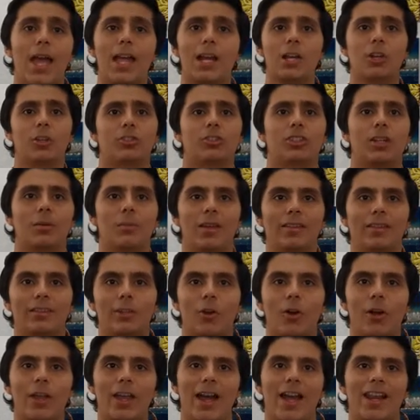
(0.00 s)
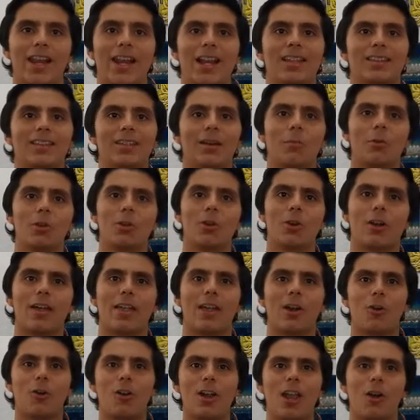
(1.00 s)
En los temas de hoy analizamos lo que
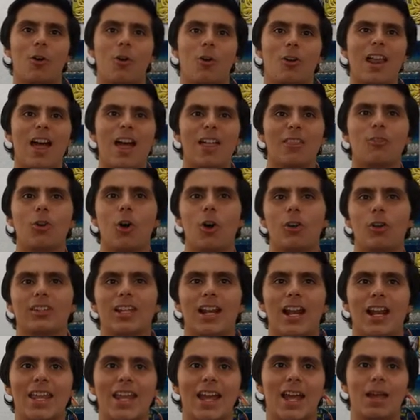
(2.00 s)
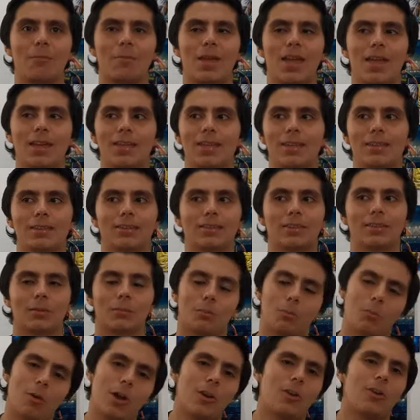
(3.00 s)
dejó la jornada 2 de la Liga MX.
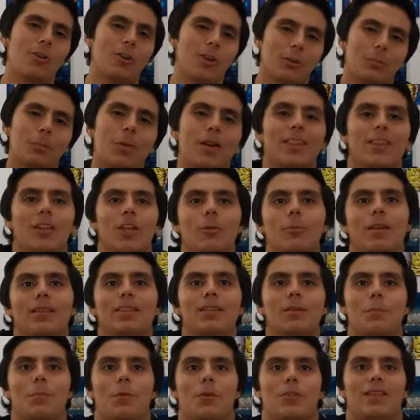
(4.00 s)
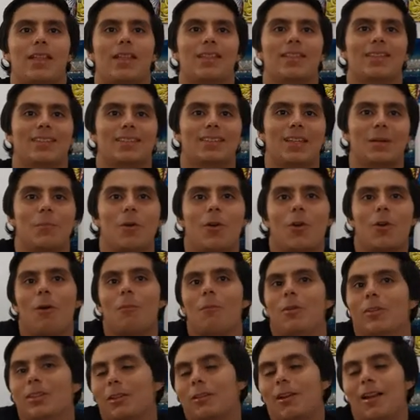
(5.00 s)
Bueno, los partidos más importantes. Tampoco
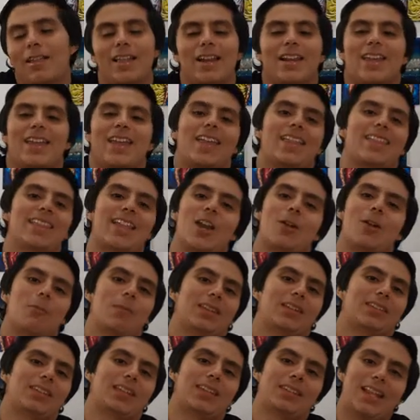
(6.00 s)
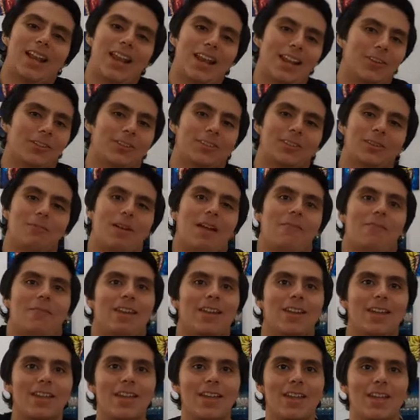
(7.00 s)
vamos a hablar del Querétaro atrás. no se
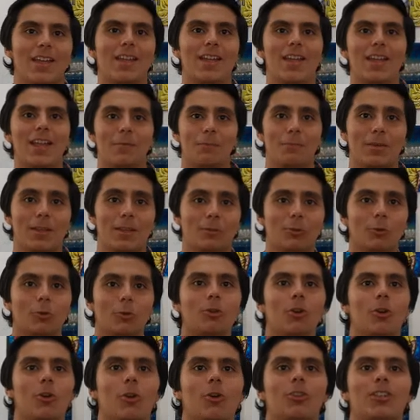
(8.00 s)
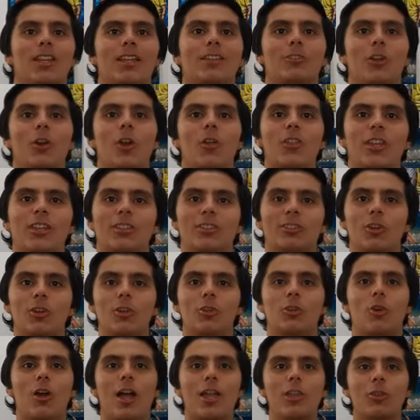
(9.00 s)
mamen. Pisuto con tan solo
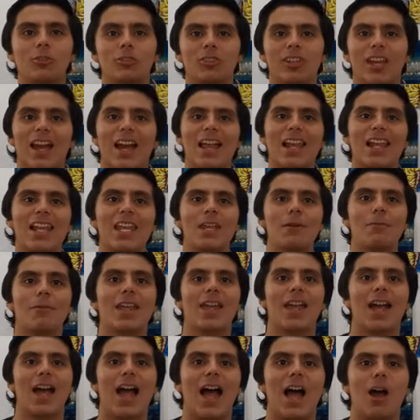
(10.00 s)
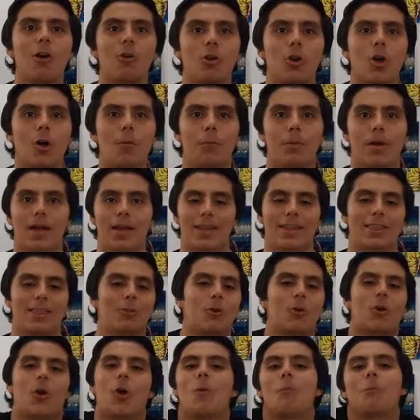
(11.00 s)
18 años llega libre a Europa y
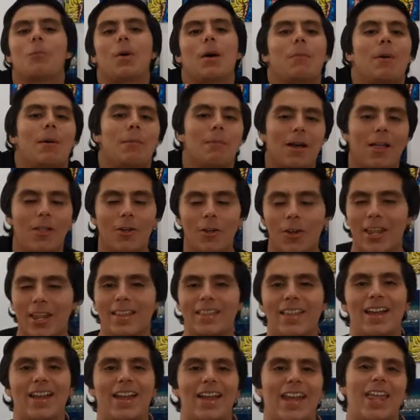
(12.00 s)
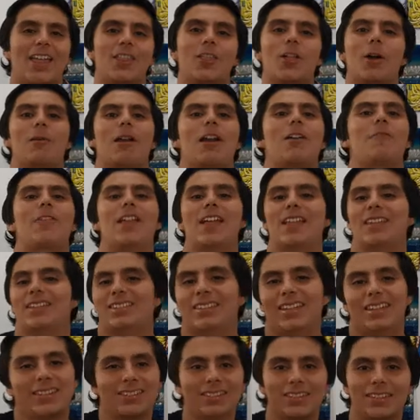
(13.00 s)
tu compa mamador anda queriendo hablar
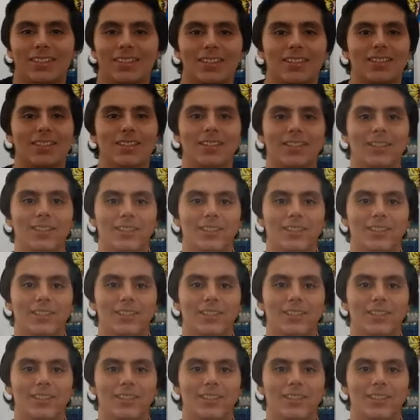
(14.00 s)
francés.